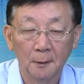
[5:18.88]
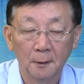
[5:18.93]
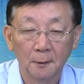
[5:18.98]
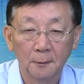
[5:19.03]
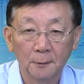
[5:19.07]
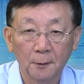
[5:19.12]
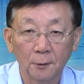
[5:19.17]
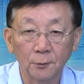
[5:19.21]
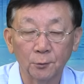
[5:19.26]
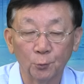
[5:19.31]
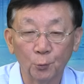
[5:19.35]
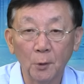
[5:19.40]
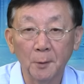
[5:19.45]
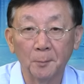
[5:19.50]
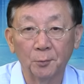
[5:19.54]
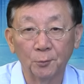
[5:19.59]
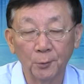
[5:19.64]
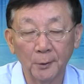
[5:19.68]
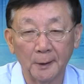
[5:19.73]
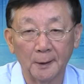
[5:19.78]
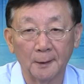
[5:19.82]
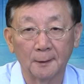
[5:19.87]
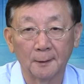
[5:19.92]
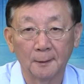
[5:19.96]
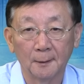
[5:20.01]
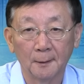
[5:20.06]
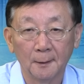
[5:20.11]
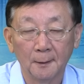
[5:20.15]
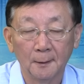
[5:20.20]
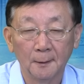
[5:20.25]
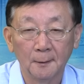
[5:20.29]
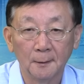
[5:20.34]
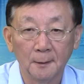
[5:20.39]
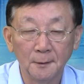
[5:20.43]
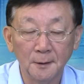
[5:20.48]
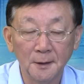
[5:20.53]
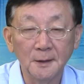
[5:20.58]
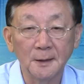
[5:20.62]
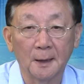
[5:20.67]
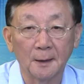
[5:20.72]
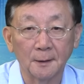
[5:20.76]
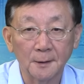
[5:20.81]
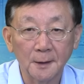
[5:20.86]
到底对不对？那你
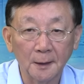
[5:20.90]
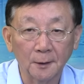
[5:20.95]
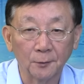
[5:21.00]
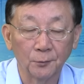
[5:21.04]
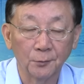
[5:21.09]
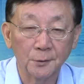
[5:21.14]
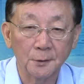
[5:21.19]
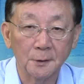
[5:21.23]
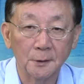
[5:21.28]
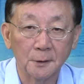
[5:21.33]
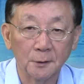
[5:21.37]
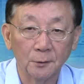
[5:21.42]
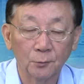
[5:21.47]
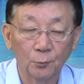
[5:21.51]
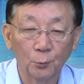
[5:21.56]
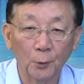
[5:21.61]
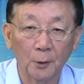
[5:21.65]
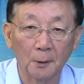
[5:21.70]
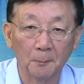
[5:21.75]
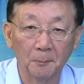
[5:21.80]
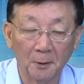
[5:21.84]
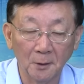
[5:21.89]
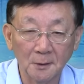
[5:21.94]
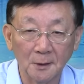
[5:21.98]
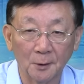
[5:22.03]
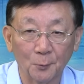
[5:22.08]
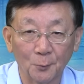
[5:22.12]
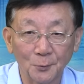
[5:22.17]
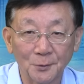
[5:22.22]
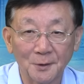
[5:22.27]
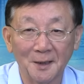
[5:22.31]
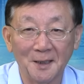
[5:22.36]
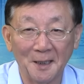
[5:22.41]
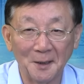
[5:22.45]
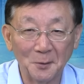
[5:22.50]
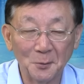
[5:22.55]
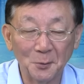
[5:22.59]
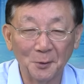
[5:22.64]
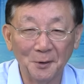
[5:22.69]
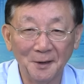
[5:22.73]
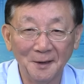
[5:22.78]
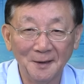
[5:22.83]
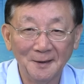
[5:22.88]
想，这个东西对保险公司来
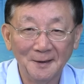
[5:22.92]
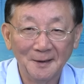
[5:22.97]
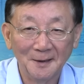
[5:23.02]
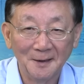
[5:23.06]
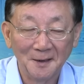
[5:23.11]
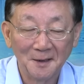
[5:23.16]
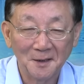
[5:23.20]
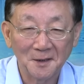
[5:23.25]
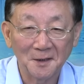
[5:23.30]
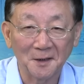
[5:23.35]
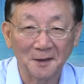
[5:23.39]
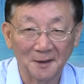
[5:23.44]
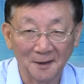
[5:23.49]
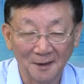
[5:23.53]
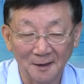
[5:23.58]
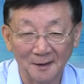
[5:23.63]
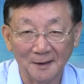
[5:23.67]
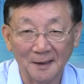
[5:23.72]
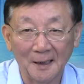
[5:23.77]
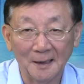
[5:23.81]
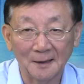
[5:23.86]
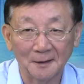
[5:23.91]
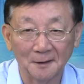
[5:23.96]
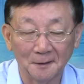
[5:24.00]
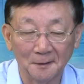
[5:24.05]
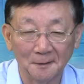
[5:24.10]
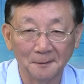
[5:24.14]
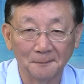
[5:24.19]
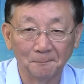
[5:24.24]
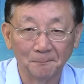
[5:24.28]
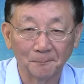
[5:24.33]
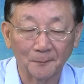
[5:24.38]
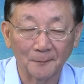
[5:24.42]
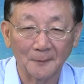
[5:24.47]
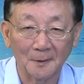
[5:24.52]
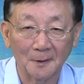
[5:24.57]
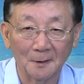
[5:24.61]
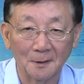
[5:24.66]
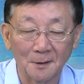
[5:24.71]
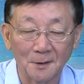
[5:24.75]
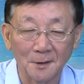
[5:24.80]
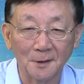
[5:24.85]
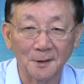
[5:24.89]
说是一个很大的。
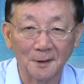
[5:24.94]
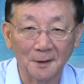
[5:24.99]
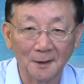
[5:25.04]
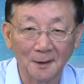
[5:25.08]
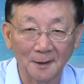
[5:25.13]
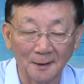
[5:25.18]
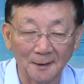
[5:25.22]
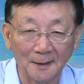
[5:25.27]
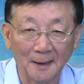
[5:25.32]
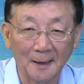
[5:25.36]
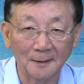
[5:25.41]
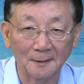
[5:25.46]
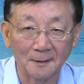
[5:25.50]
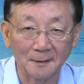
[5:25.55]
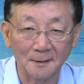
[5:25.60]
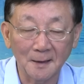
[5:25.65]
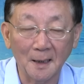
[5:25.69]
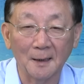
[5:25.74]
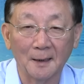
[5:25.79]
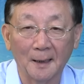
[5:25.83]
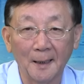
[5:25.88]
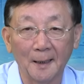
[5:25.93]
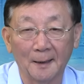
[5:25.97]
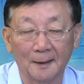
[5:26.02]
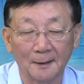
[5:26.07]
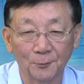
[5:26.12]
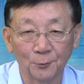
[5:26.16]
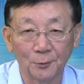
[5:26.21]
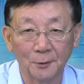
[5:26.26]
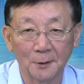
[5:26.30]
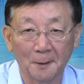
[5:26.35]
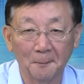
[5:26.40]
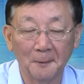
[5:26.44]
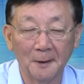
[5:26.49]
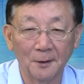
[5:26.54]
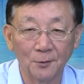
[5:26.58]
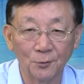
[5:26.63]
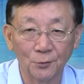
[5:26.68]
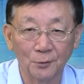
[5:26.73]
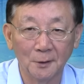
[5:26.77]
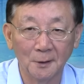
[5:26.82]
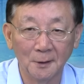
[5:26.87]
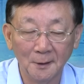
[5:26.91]
是一个很大的障碍啊，对他们来
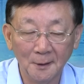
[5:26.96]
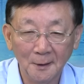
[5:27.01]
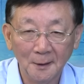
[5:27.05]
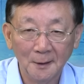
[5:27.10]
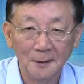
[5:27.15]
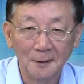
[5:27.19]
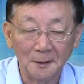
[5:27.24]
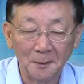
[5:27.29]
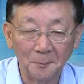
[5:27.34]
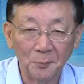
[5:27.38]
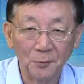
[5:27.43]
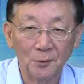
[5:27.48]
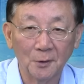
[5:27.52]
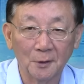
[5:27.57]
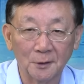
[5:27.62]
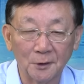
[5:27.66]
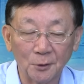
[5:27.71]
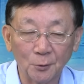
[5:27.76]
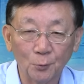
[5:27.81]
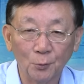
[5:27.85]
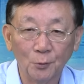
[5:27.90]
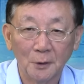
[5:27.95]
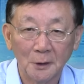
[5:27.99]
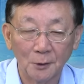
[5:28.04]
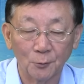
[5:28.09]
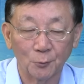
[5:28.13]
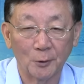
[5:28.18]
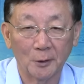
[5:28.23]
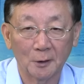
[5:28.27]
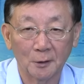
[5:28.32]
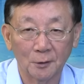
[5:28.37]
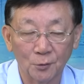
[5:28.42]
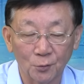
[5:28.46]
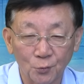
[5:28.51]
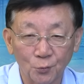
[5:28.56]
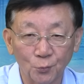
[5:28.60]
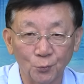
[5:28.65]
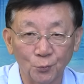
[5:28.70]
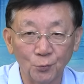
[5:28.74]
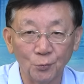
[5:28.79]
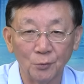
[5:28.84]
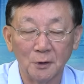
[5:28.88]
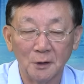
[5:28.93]
说，你必须要提供各种各样的数
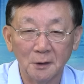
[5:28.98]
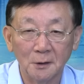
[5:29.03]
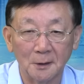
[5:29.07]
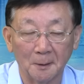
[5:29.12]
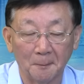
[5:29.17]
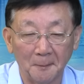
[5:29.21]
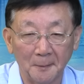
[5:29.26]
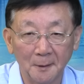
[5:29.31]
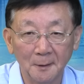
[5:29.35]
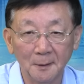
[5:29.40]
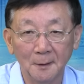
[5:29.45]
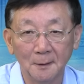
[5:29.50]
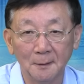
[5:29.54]
据，你怎么